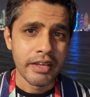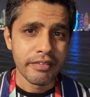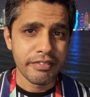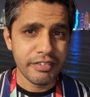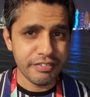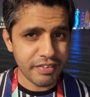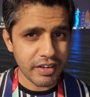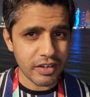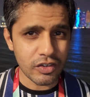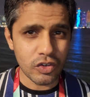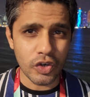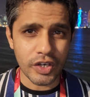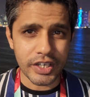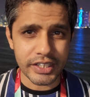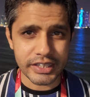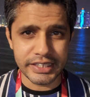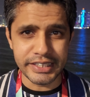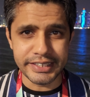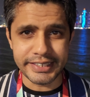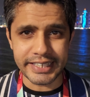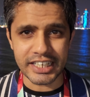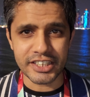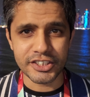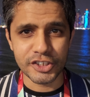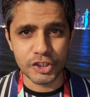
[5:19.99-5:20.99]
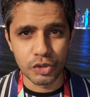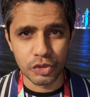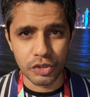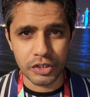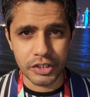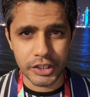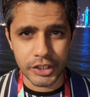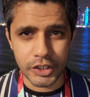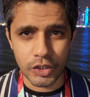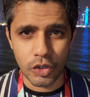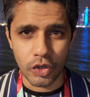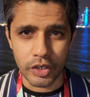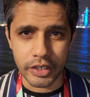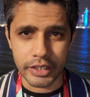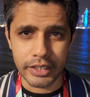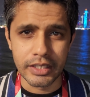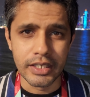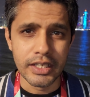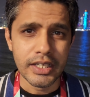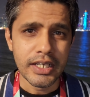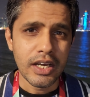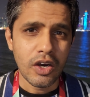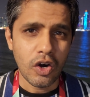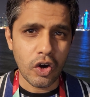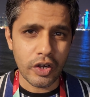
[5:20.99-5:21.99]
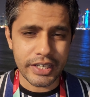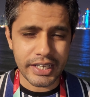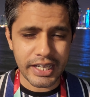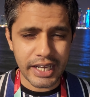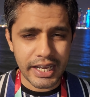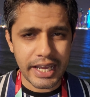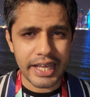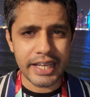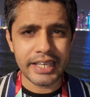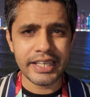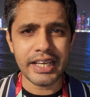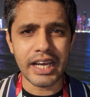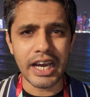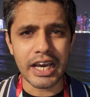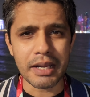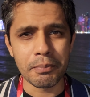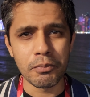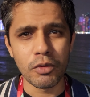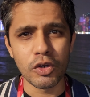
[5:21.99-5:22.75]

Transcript: फीफा को कितनी टैक्स छूट दी होगी और ये खैर ये हर